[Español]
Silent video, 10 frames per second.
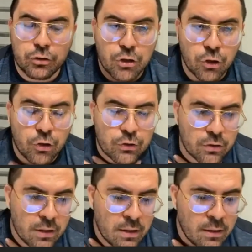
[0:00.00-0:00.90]
Dios
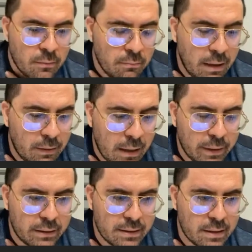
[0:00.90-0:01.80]
me hablaba
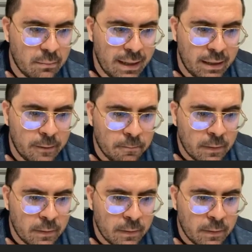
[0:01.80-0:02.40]
esta semana